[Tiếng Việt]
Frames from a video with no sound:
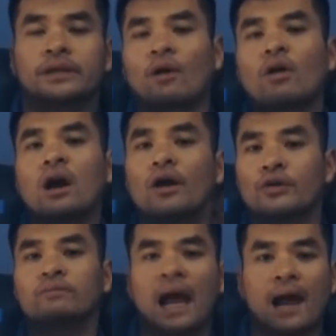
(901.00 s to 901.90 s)
con người
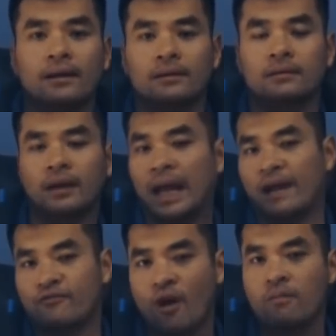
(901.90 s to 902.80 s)
chúng ta đó kể
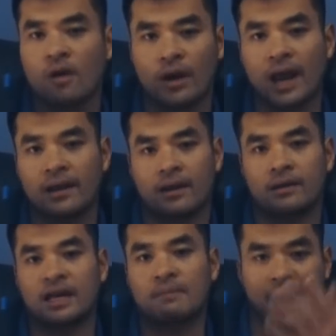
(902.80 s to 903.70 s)
cả Forbes ngồi đây
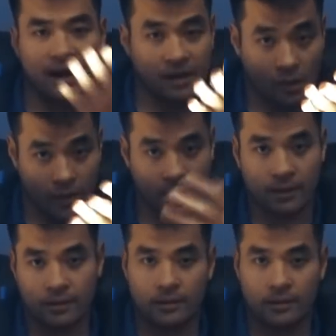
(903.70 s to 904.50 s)
nè các bạn đang coi nè